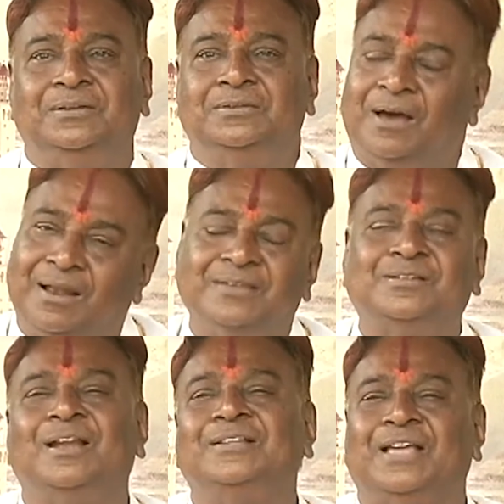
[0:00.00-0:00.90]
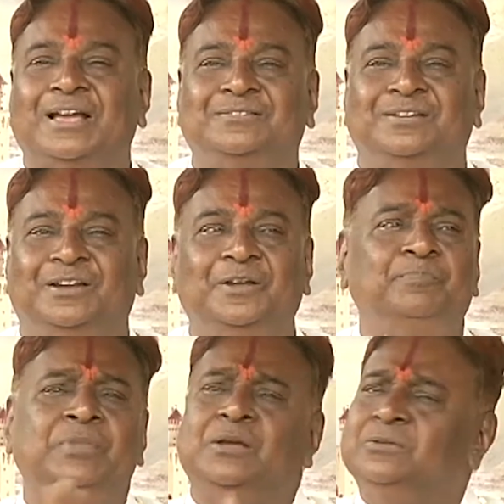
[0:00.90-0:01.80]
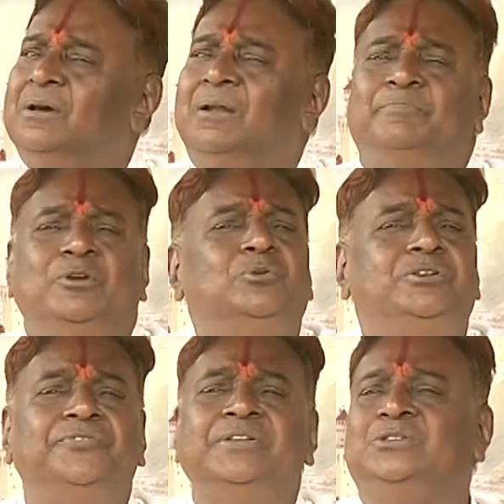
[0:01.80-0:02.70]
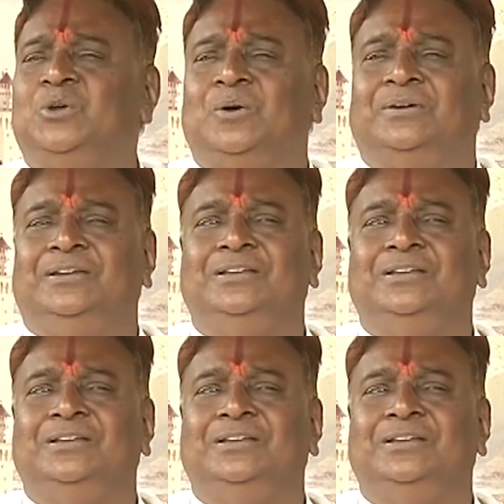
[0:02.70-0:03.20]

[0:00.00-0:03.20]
చాలా చాలా థ్యాంక్స్ అండి చాలా బ్యూటిఫుల్ సాంగ్